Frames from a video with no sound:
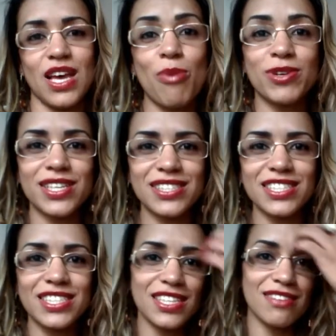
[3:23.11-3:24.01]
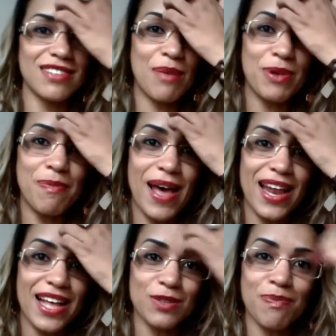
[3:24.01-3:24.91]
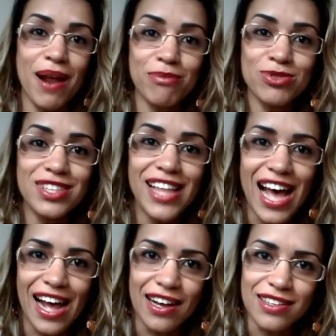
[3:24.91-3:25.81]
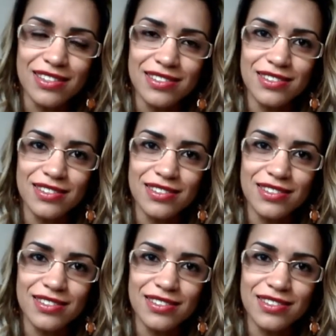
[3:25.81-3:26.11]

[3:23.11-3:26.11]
Porque se a gente não está preparado para mudar